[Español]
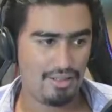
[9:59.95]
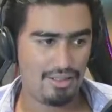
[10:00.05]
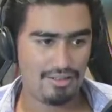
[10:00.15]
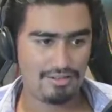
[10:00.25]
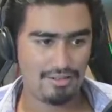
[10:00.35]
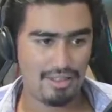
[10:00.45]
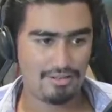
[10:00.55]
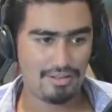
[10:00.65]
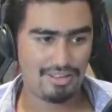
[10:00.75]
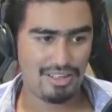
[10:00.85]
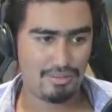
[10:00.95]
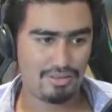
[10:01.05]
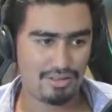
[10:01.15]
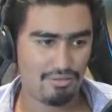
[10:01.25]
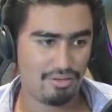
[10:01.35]
Eso ya lo sé.
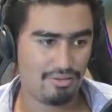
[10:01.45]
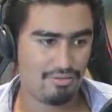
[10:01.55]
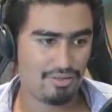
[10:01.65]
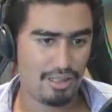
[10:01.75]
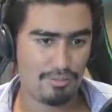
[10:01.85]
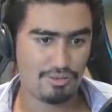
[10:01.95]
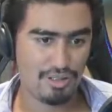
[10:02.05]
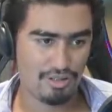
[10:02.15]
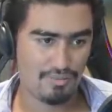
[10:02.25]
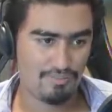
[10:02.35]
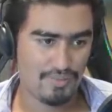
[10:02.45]
Tenemos aquí un, camioncito.